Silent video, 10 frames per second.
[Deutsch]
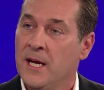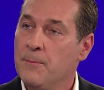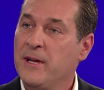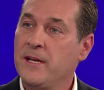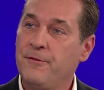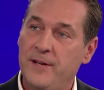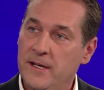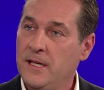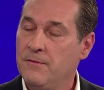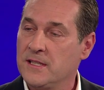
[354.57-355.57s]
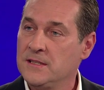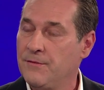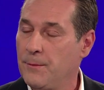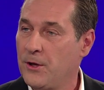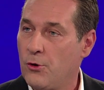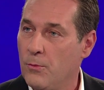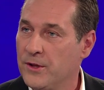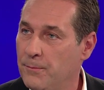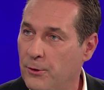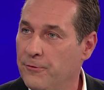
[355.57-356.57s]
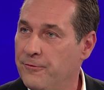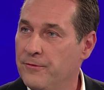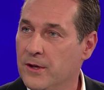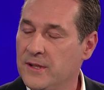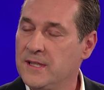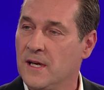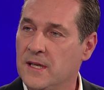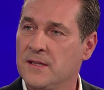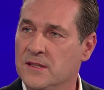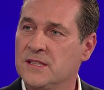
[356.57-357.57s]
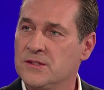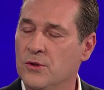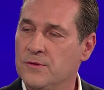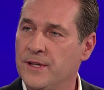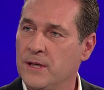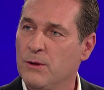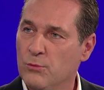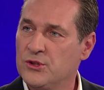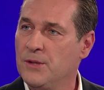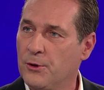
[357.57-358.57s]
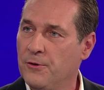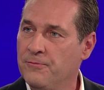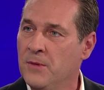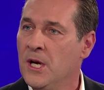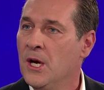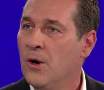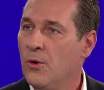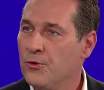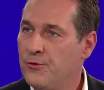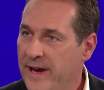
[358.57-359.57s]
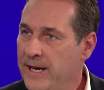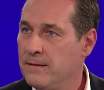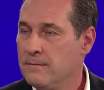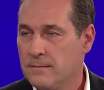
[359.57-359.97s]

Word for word: Bei den vielen Hinweisen, die wir bekommen, die prüfen wir. Und ich sage, das ist notwendig. Man muss sie prüfen. Und wenn,